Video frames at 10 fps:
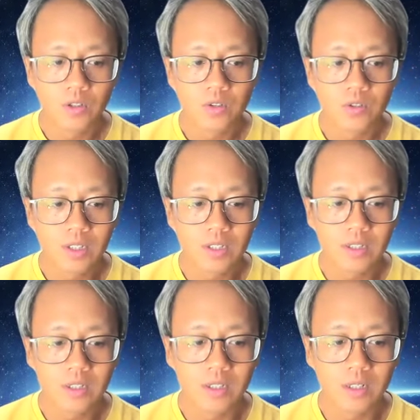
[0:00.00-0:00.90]
所
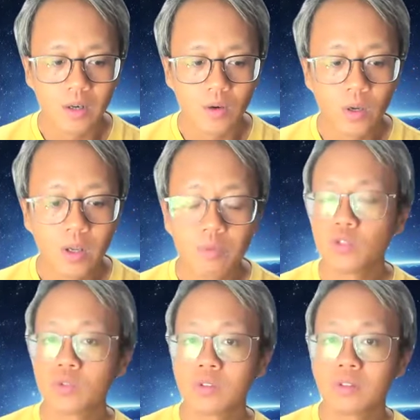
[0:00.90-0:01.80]
以我也不是
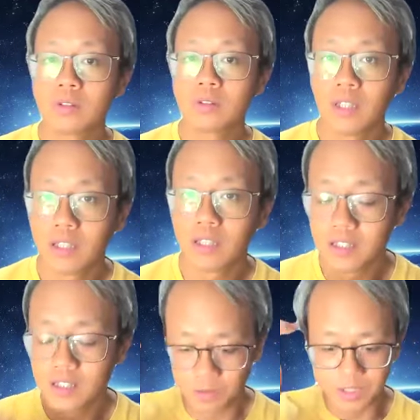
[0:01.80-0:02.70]
说那那
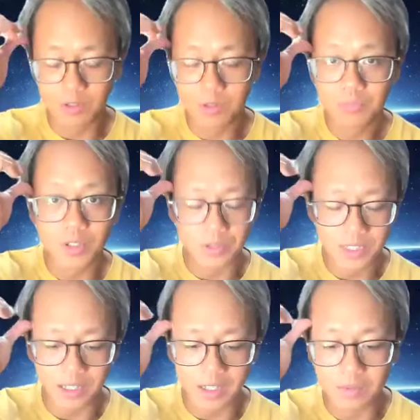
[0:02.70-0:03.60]
些有效东西不有
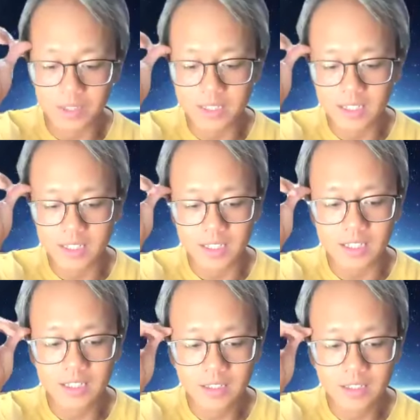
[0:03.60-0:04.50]
效，也不是那意思，只
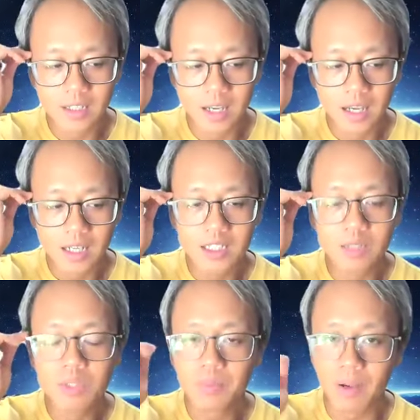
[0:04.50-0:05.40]
是是
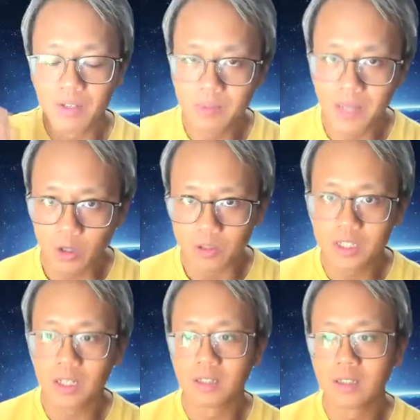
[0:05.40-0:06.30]
不是百分之百有
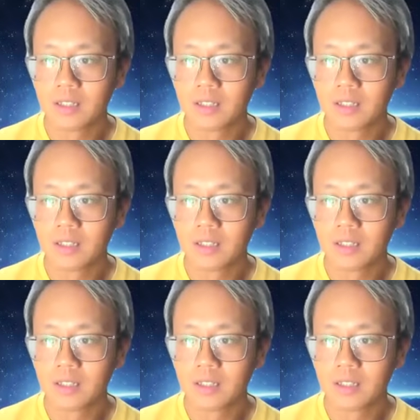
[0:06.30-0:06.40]
效，